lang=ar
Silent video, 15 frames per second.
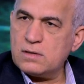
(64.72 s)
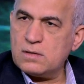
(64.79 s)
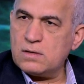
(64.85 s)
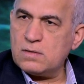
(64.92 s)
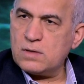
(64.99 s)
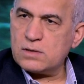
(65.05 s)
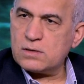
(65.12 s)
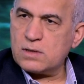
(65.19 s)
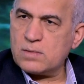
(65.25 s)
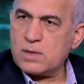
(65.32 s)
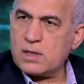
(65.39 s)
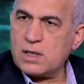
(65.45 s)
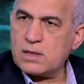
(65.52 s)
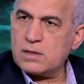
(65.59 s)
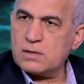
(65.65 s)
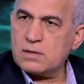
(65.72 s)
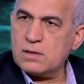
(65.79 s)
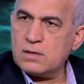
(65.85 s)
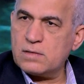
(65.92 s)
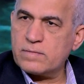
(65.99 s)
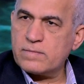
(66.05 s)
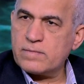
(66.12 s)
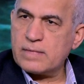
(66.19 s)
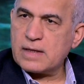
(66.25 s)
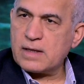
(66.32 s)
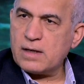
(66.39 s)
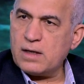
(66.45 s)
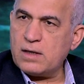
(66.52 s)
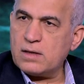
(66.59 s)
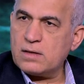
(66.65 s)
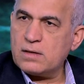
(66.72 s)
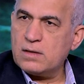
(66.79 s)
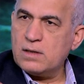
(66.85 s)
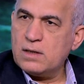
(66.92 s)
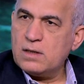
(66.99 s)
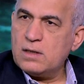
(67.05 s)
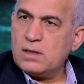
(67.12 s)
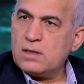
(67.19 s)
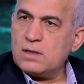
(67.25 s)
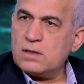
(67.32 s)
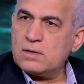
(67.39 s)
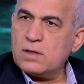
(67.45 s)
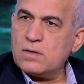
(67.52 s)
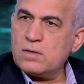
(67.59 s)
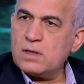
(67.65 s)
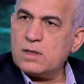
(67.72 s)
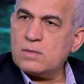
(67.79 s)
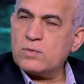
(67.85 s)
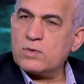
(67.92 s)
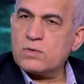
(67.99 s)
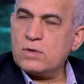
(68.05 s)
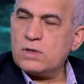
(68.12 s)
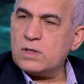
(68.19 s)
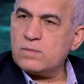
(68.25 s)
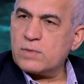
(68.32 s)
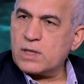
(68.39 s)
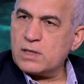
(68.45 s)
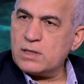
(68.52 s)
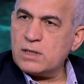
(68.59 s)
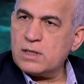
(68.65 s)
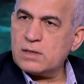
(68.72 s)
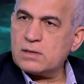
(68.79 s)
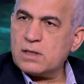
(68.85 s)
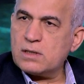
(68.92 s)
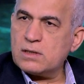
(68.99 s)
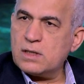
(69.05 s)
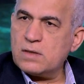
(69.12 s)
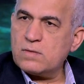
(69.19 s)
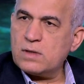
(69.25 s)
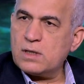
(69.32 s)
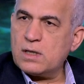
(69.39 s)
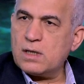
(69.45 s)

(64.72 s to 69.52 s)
الوقت طبعا امريكا اللي هي الدوله العظمى آه. يعني, يعني تعاني الدولة اشد بكل امكانيات الدوله م.